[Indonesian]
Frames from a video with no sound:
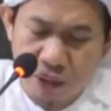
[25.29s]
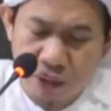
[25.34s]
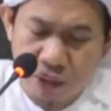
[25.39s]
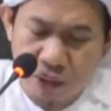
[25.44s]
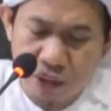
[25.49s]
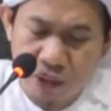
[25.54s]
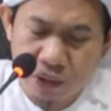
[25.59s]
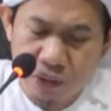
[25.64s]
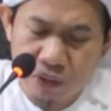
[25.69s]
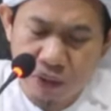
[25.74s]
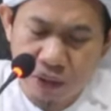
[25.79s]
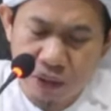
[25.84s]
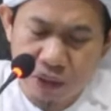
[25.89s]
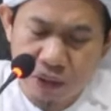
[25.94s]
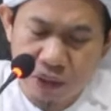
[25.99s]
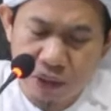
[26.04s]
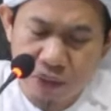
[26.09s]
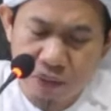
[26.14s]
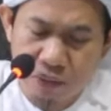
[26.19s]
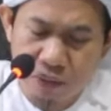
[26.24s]
ayu
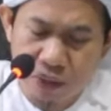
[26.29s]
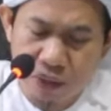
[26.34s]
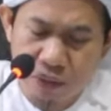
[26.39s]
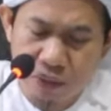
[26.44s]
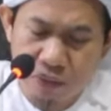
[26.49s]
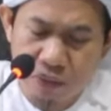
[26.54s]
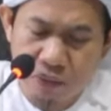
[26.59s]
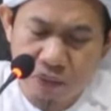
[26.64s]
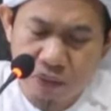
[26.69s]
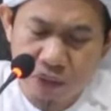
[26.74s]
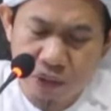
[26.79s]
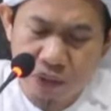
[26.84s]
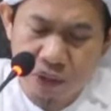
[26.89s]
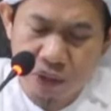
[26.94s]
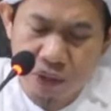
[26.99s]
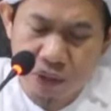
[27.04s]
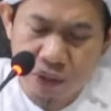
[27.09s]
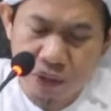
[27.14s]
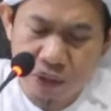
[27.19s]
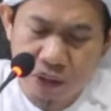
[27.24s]
alimahum
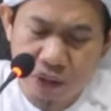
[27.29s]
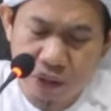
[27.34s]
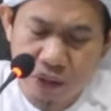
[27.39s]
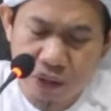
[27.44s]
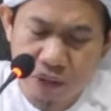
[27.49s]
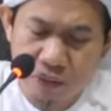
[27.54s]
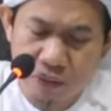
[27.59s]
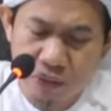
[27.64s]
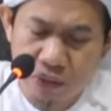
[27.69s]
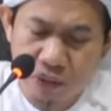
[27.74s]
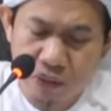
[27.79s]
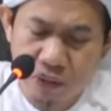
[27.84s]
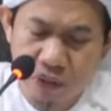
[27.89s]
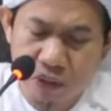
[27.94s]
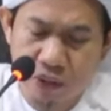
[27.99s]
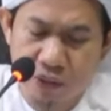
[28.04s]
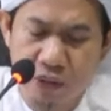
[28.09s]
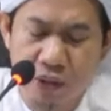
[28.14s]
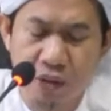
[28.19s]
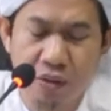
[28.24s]
salatan nabi
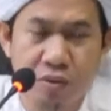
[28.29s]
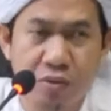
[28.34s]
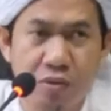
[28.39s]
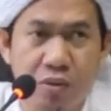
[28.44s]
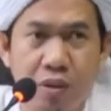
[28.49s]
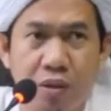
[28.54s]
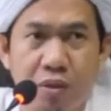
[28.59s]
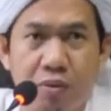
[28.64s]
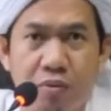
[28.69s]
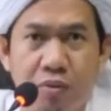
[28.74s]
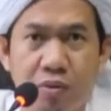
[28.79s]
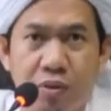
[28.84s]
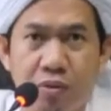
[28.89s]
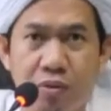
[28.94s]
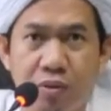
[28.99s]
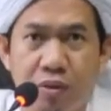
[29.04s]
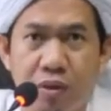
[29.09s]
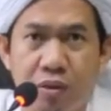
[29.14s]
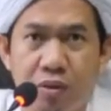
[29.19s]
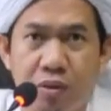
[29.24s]
sallallahu alaihi wasallam wa
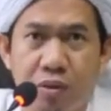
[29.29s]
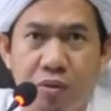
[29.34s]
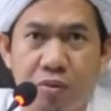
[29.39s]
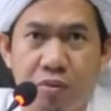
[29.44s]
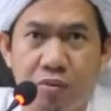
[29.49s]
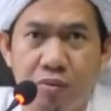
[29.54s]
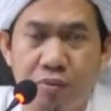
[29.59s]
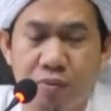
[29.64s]
sunnatahu